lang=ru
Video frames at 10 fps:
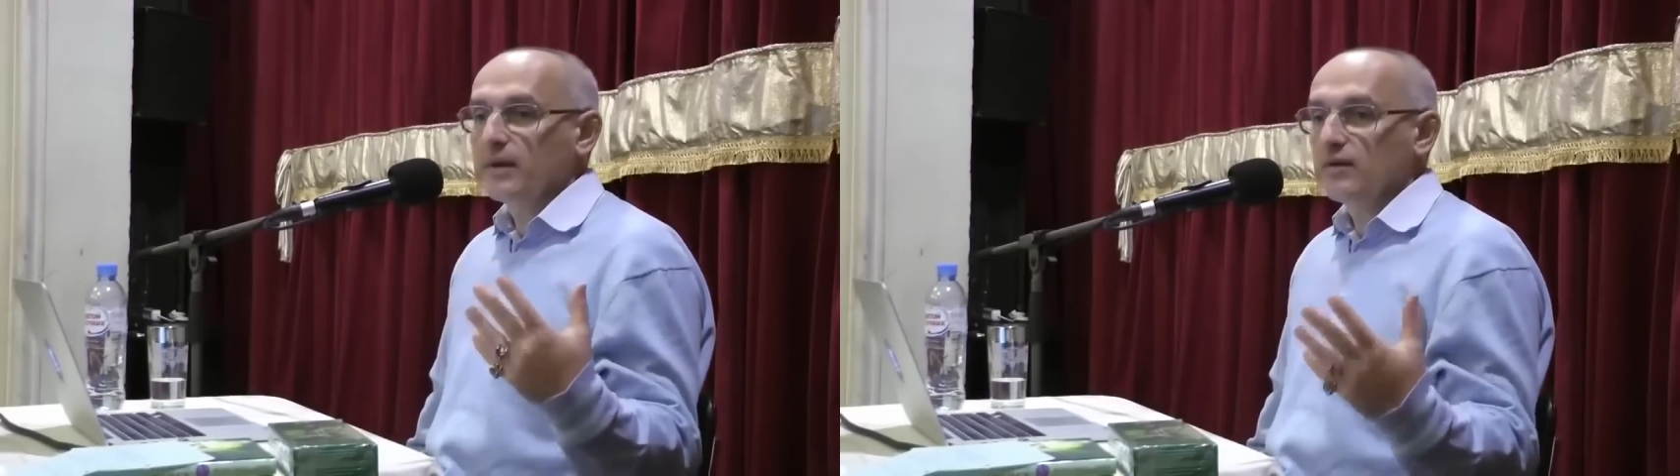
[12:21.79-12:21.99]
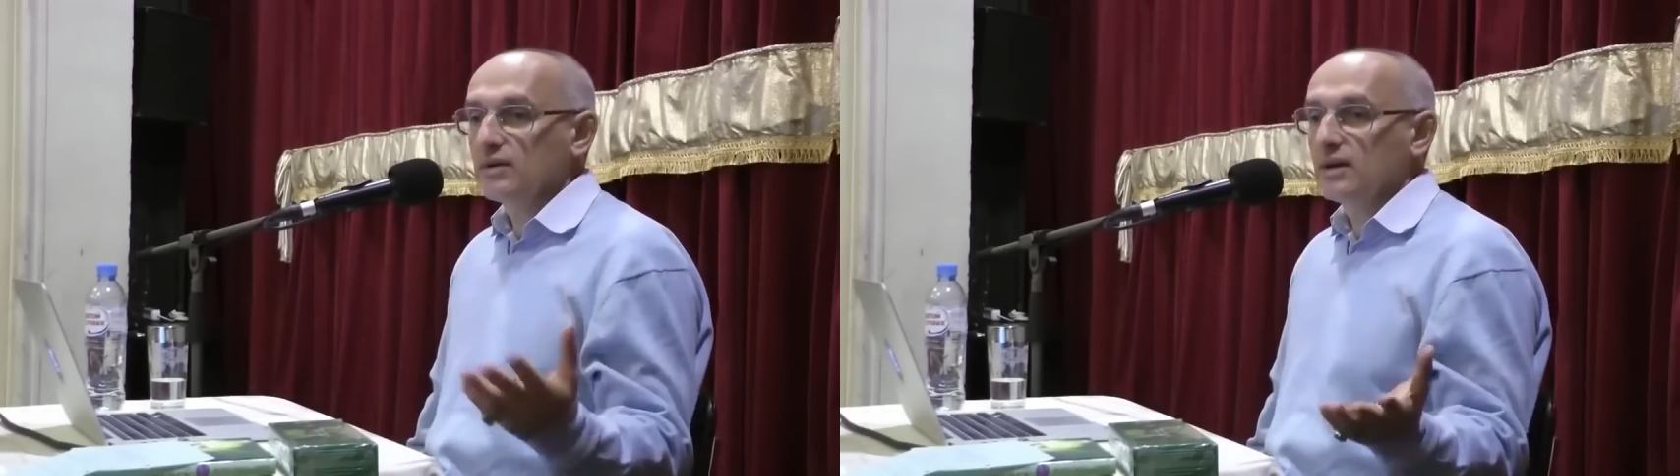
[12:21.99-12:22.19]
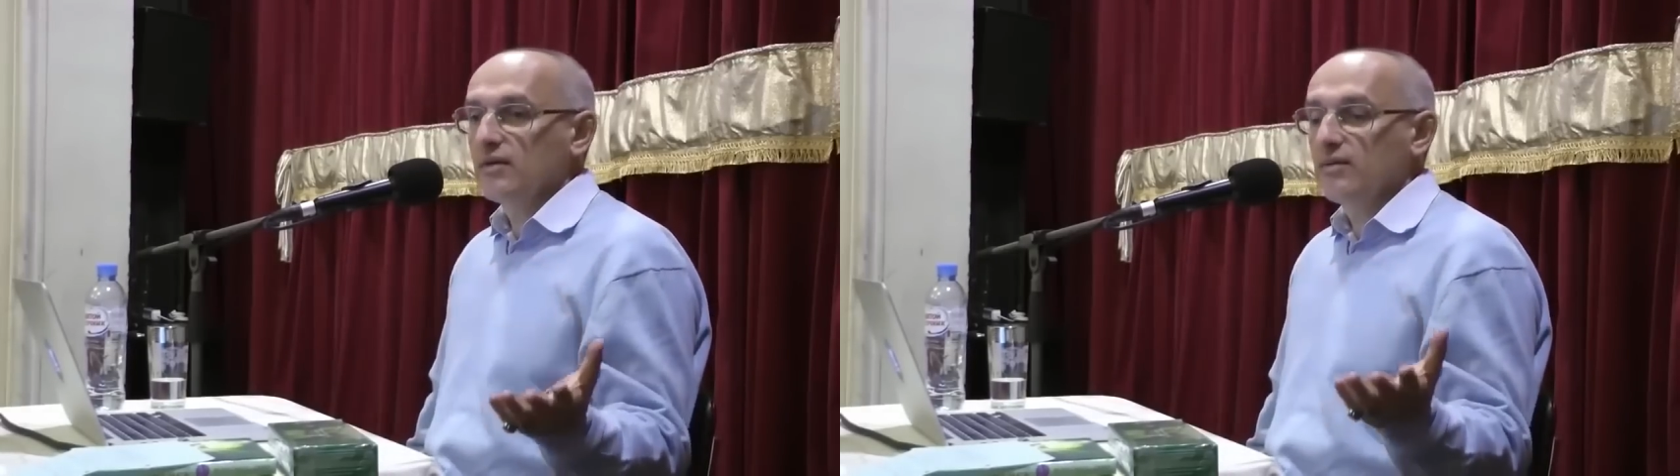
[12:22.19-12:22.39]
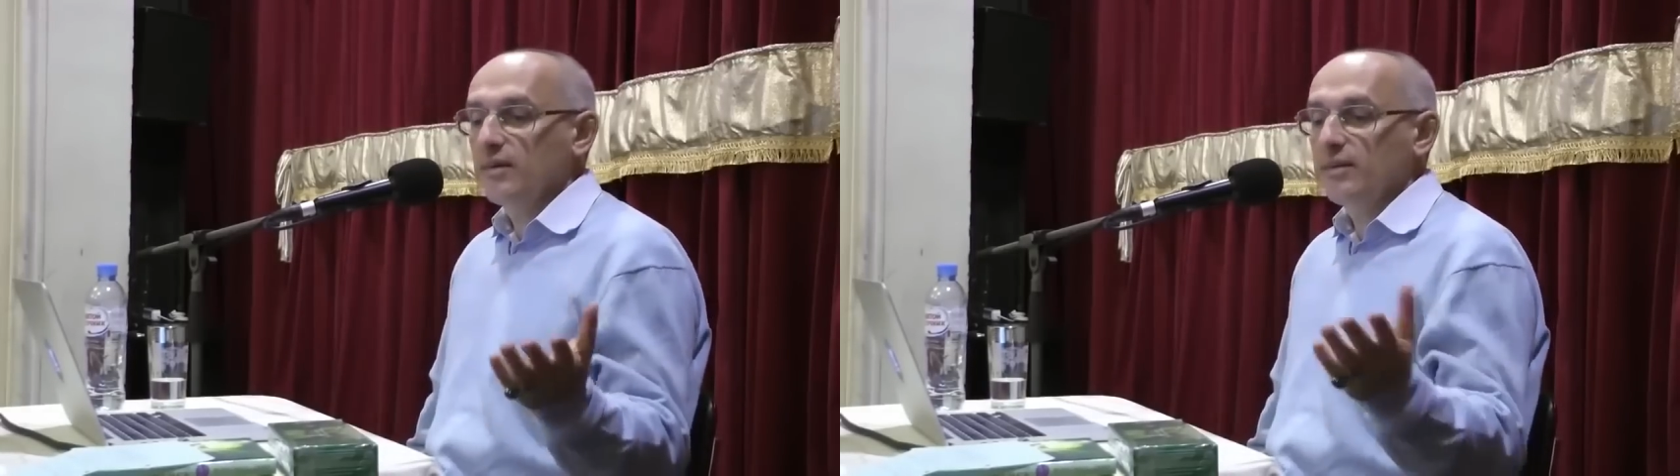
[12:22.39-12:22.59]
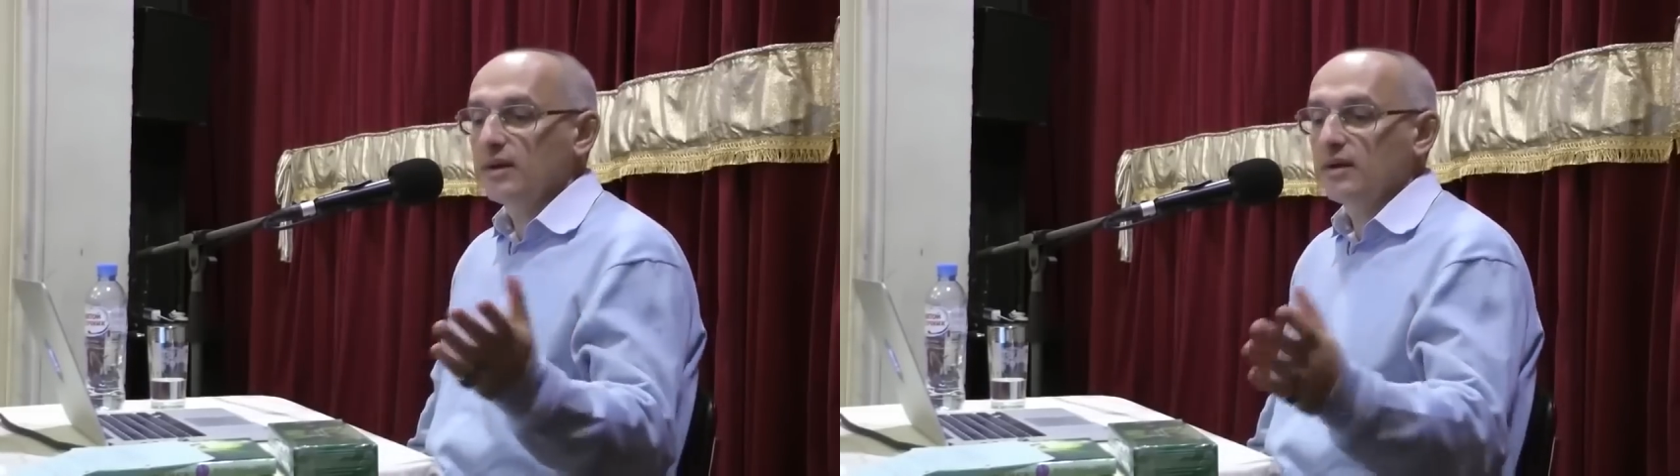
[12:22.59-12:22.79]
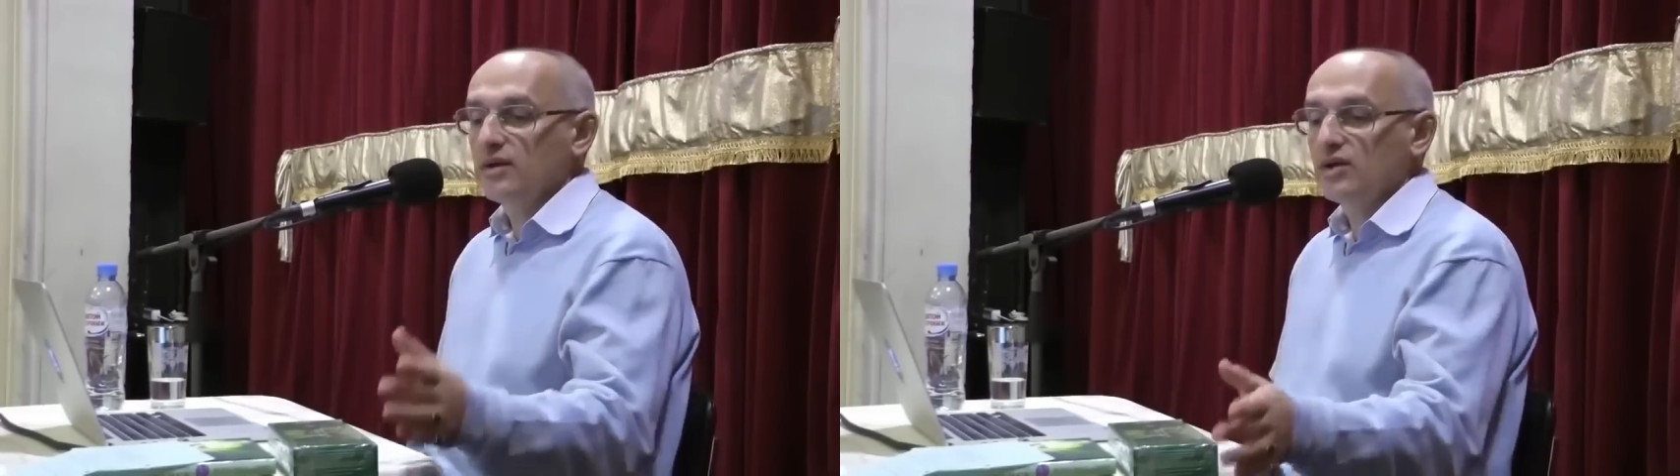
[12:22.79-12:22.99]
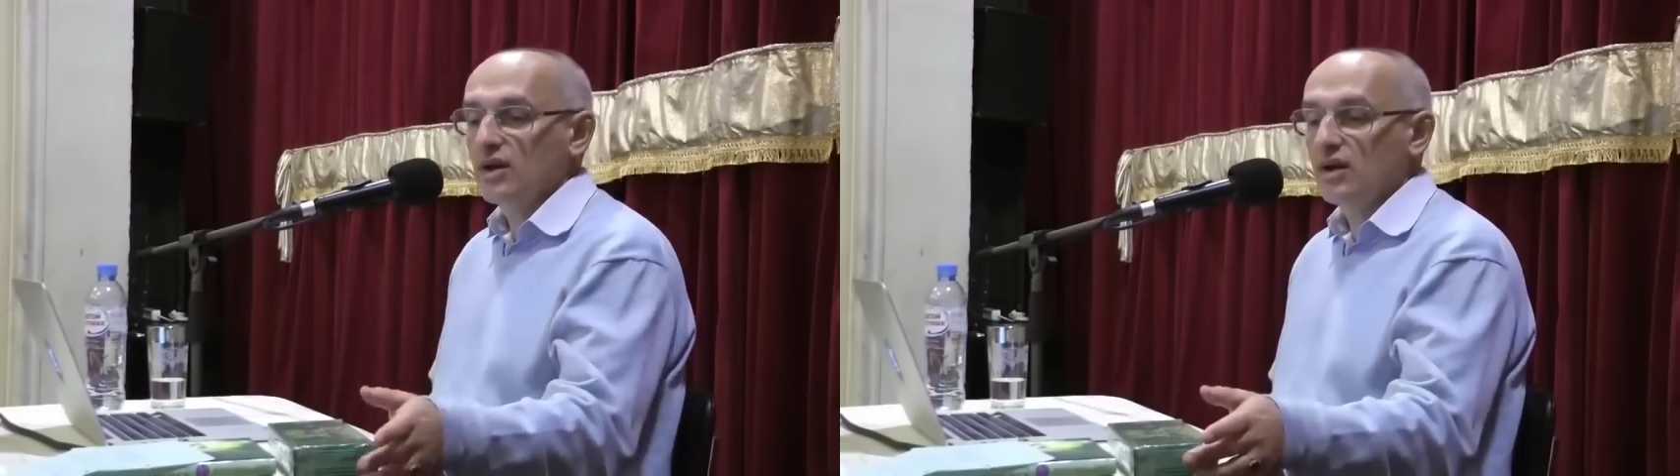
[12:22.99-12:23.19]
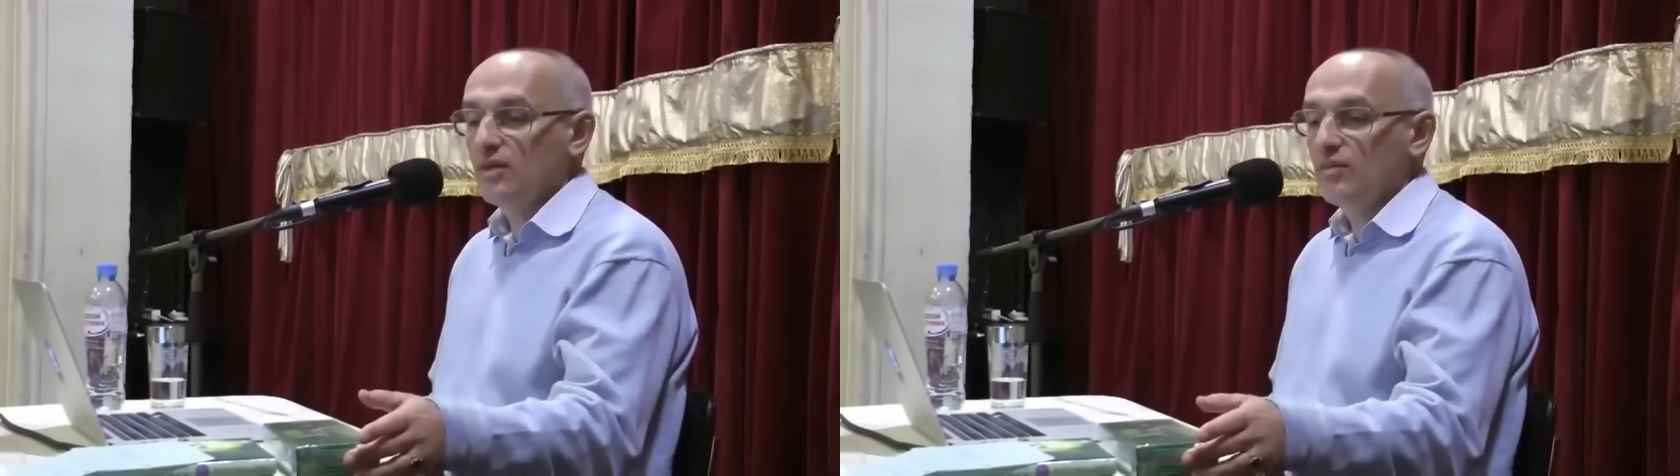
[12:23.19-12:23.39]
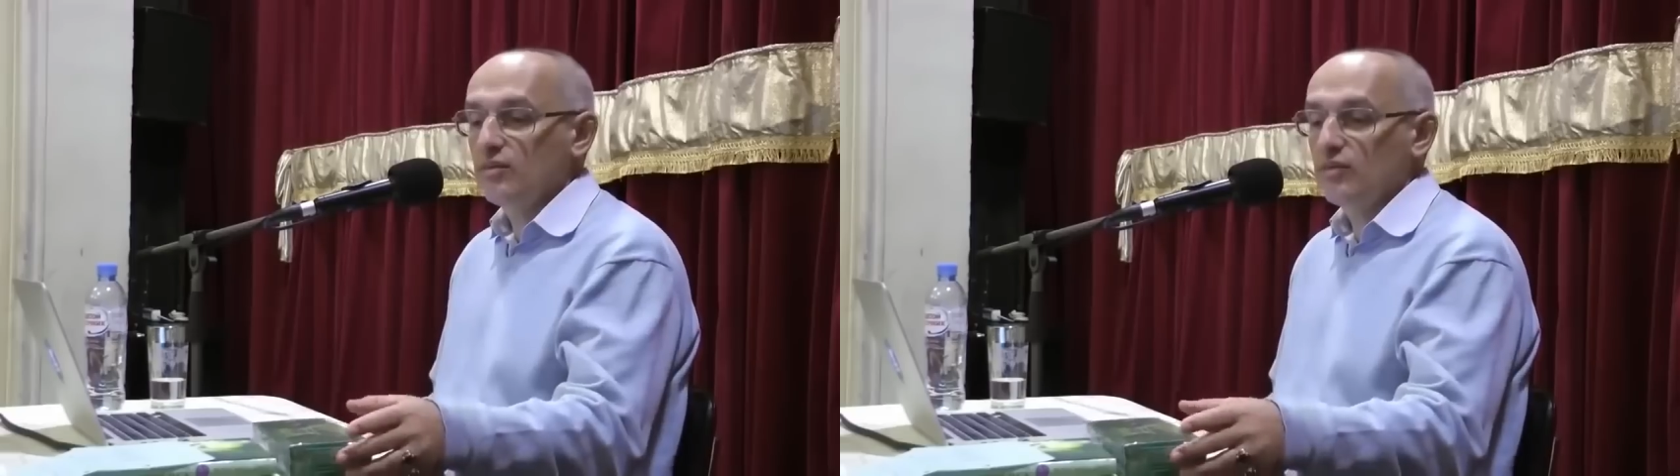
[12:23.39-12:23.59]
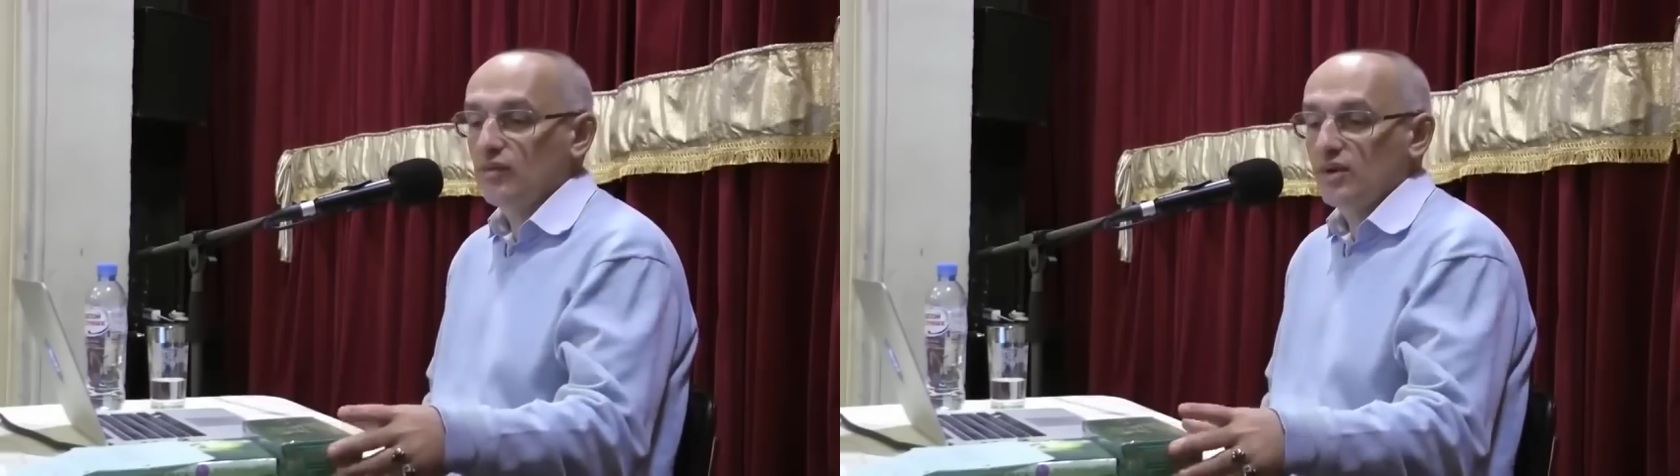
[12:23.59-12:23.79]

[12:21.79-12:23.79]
то с этого момента человек не, ну,